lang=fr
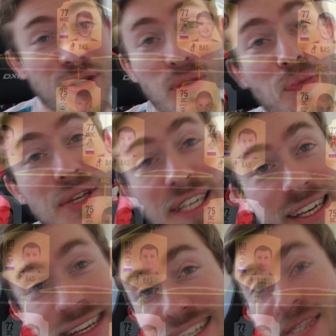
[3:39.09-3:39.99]
va être
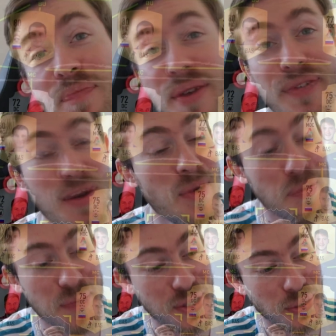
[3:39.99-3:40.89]
compliqué, l'équipe est vraiment
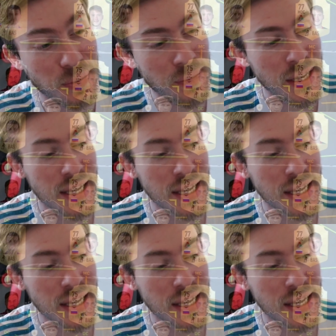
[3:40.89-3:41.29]
bidon.